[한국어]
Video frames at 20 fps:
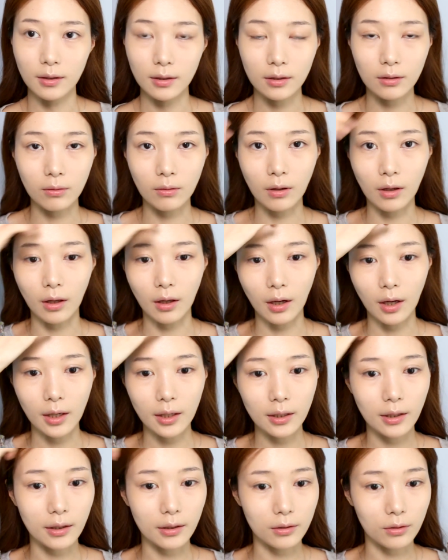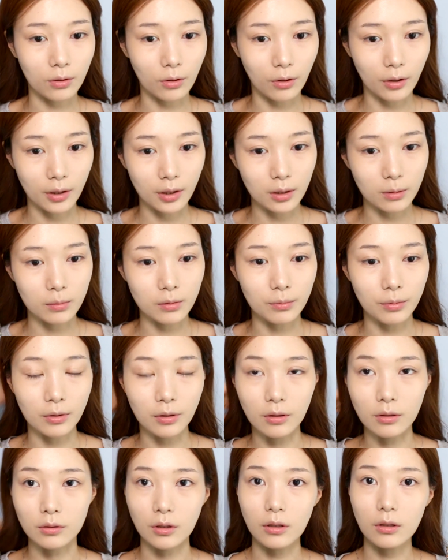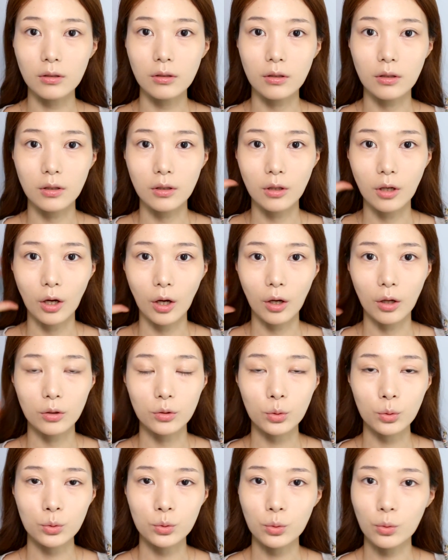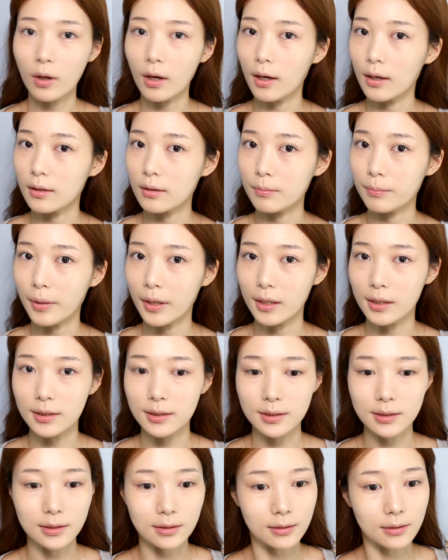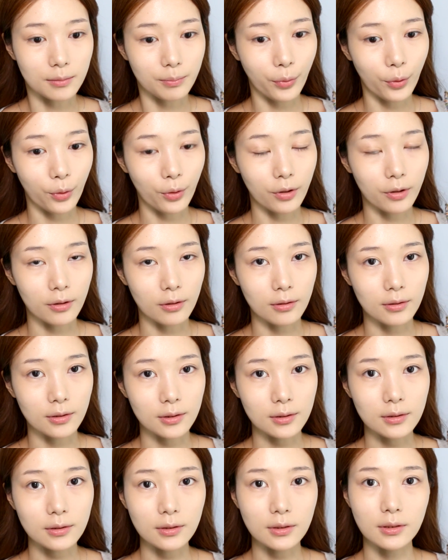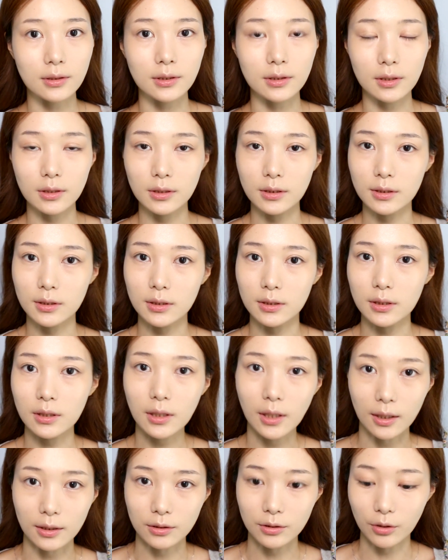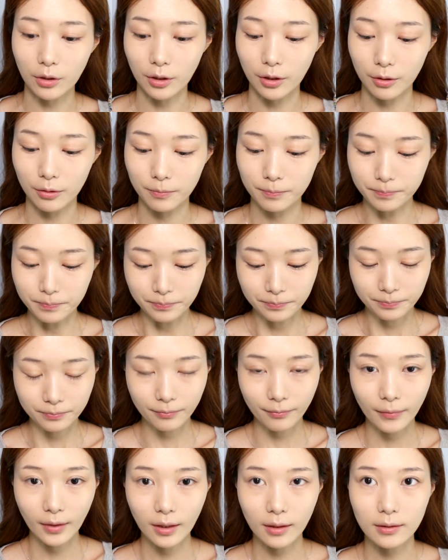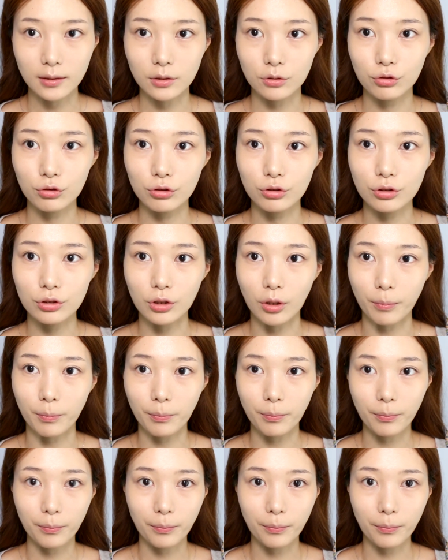이렇게 하이라이터의 힘을 빌려서 촉촉한 베이스 표현은 끝이 났어요. 이제 눈썹